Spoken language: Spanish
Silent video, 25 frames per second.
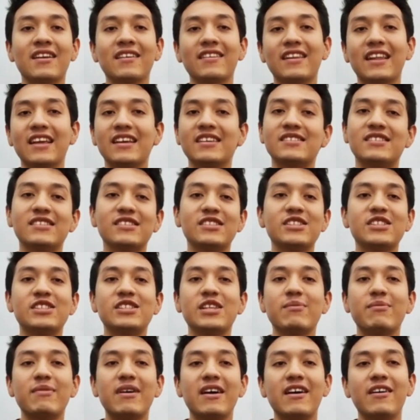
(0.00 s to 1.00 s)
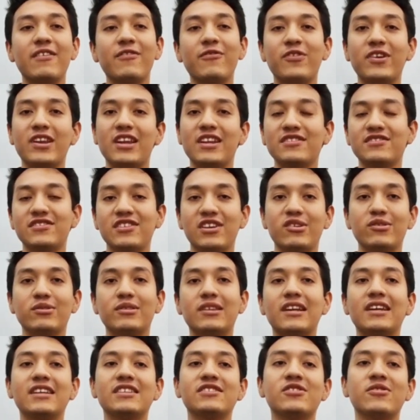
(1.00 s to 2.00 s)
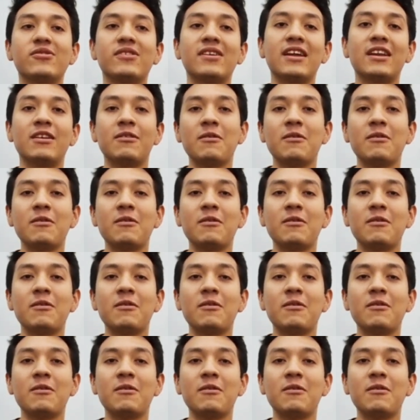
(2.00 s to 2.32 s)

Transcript: de este sistema financiero tradicional.